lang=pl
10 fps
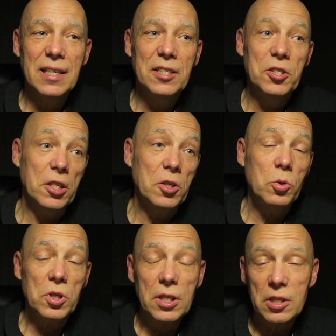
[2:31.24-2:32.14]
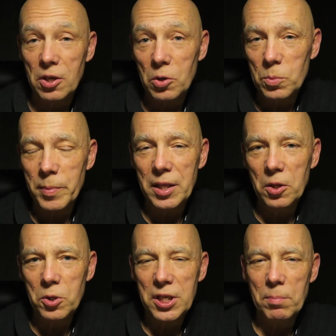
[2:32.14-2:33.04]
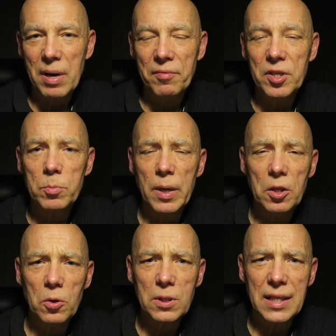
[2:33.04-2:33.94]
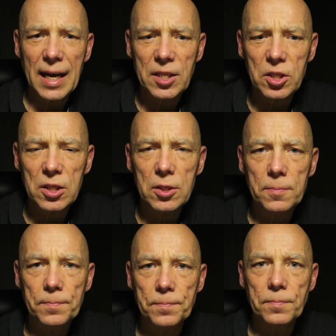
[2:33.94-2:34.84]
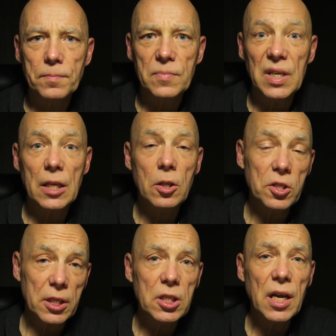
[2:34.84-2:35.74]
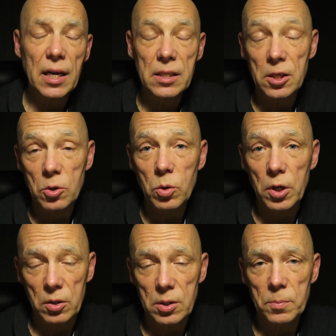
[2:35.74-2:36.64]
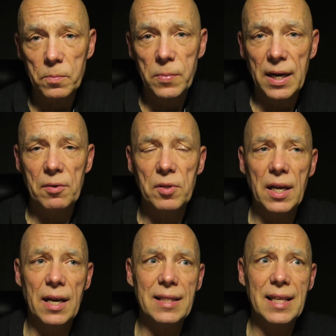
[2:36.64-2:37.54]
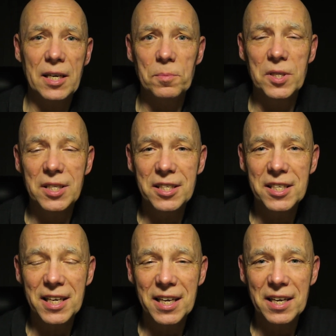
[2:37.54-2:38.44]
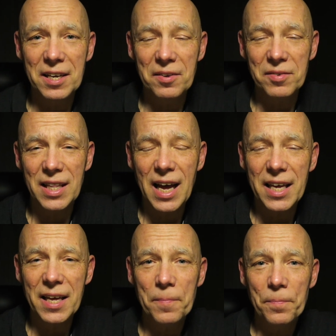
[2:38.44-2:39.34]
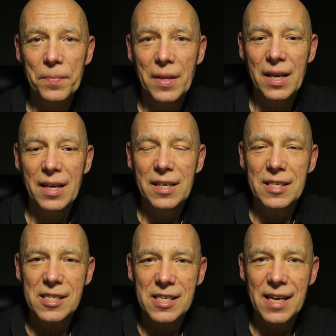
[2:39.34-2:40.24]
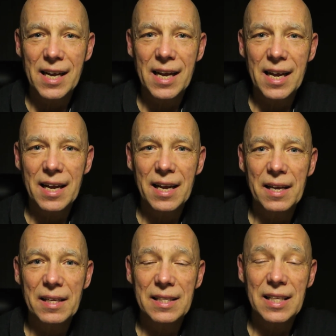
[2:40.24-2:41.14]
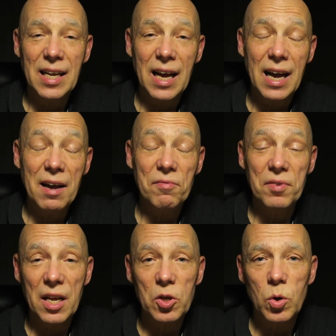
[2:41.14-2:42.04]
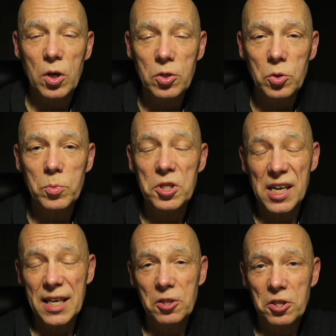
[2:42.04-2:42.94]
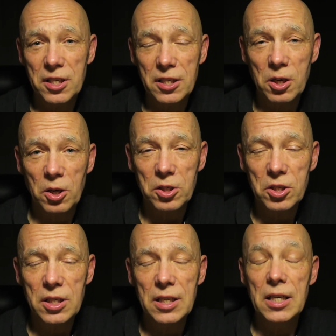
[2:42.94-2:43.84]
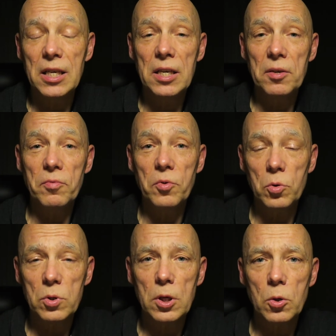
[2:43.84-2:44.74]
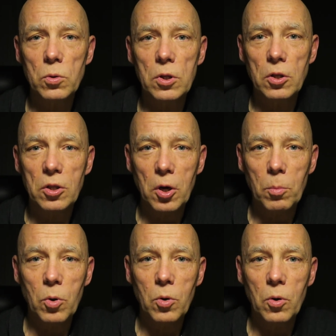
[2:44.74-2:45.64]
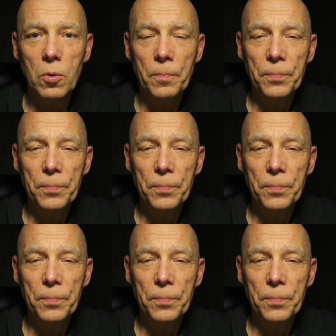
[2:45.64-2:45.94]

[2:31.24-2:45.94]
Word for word: ci, którzy chcą, będą się bawić, będą tańczyć, mm, jednocześnie ryzykując, prawda? Tak mi się wydaje że dla wielu osób źle to się skończy i wrócą do domu